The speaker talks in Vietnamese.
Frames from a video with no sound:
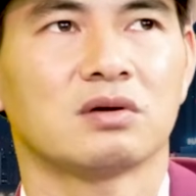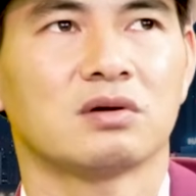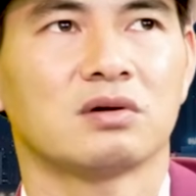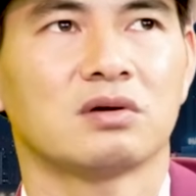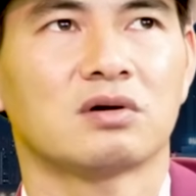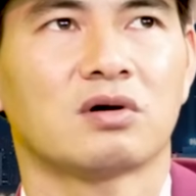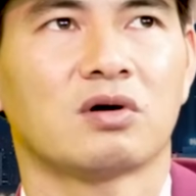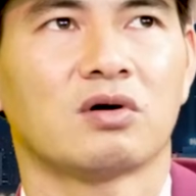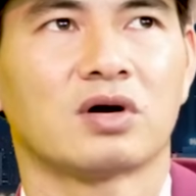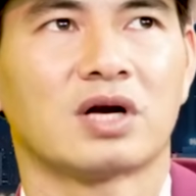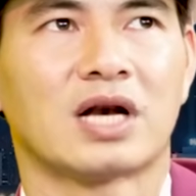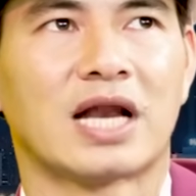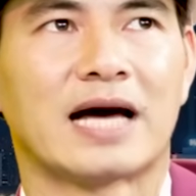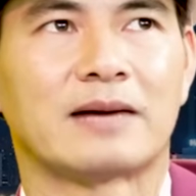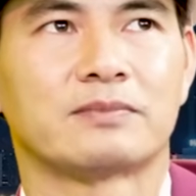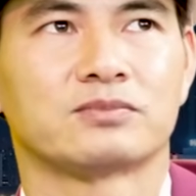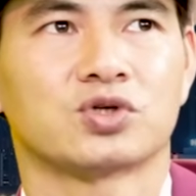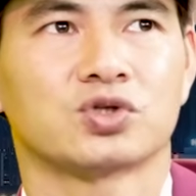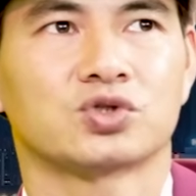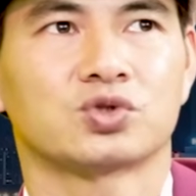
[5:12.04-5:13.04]
nó còn
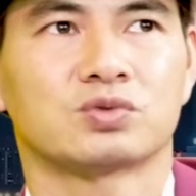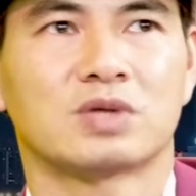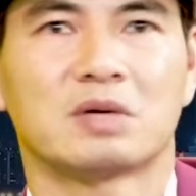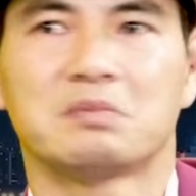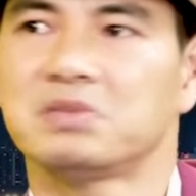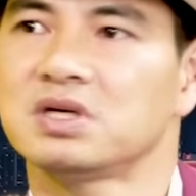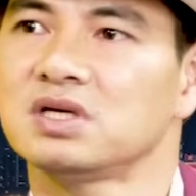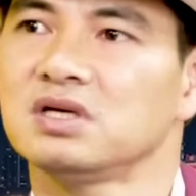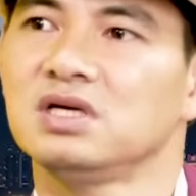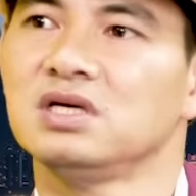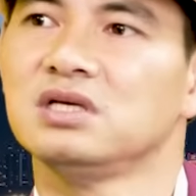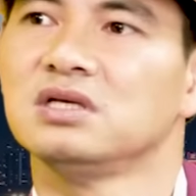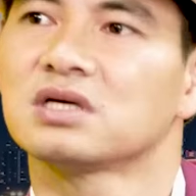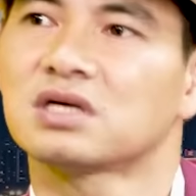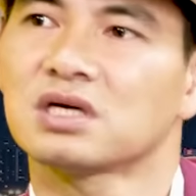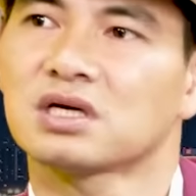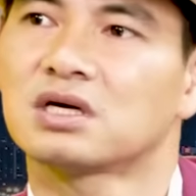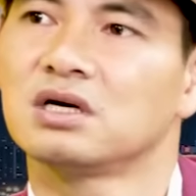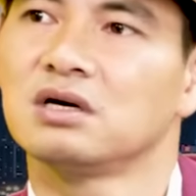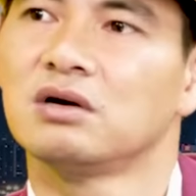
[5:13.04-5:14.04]
làm cho chúng ta mất đi những
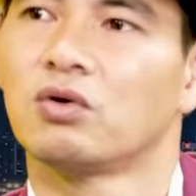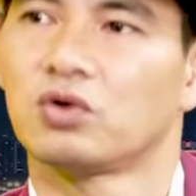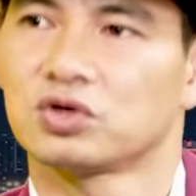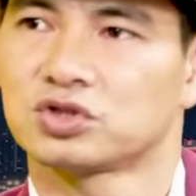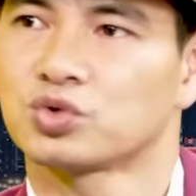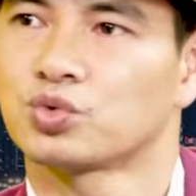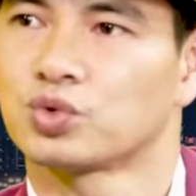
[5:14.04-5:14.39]
cái cơ hội